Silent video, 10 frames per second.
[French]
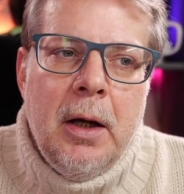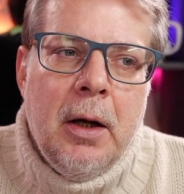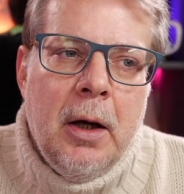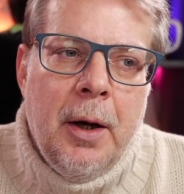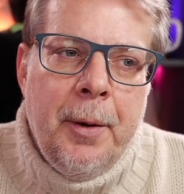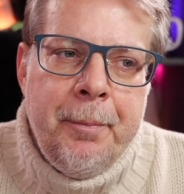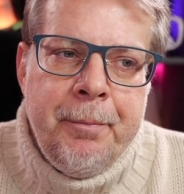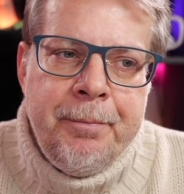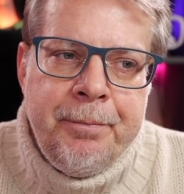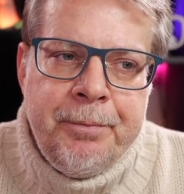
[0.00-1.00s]

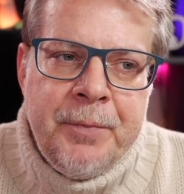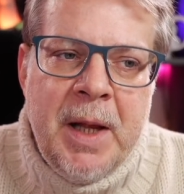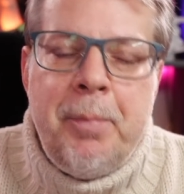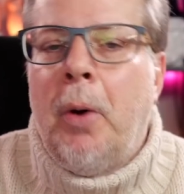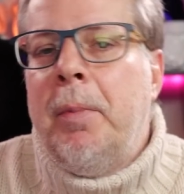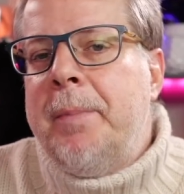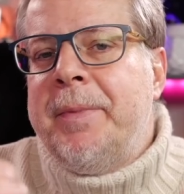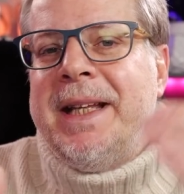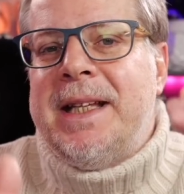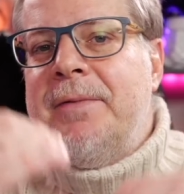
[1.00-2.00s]
euh, des problèmes
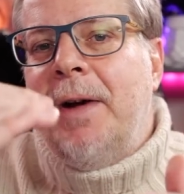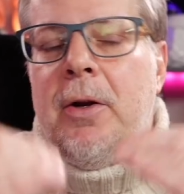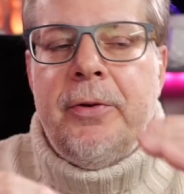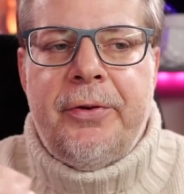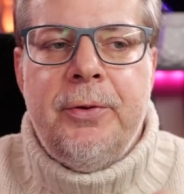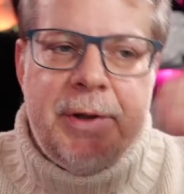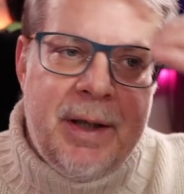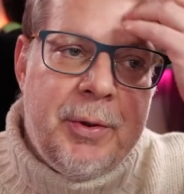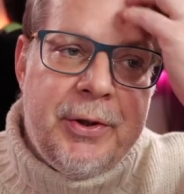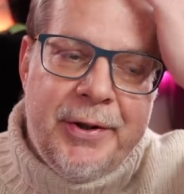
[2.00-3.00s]
d'équivalence,
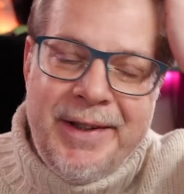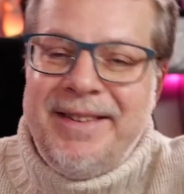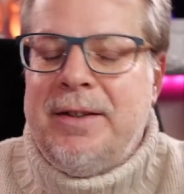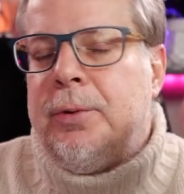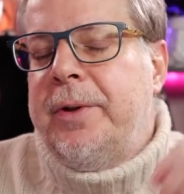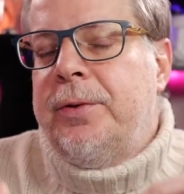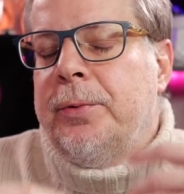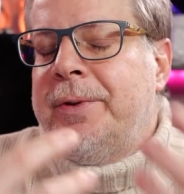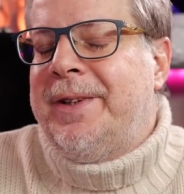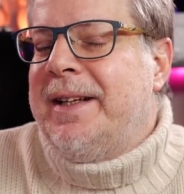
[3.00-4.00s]
notamment dans des
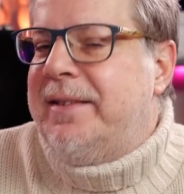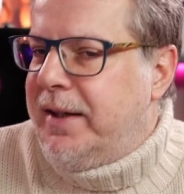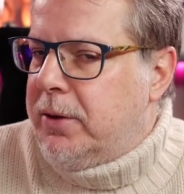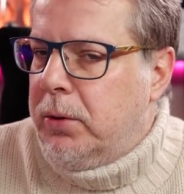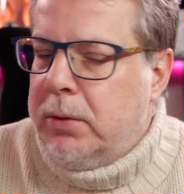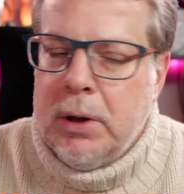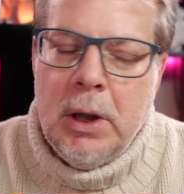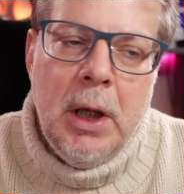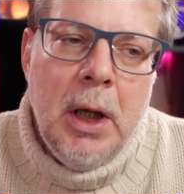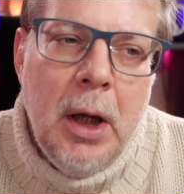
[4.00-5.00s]
situations d'ex
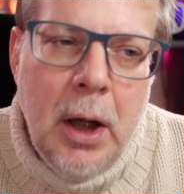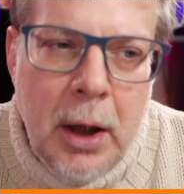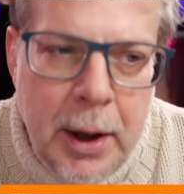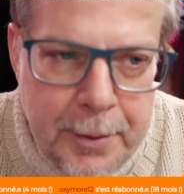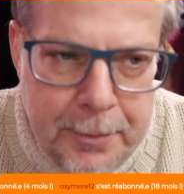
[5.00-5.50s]
euh,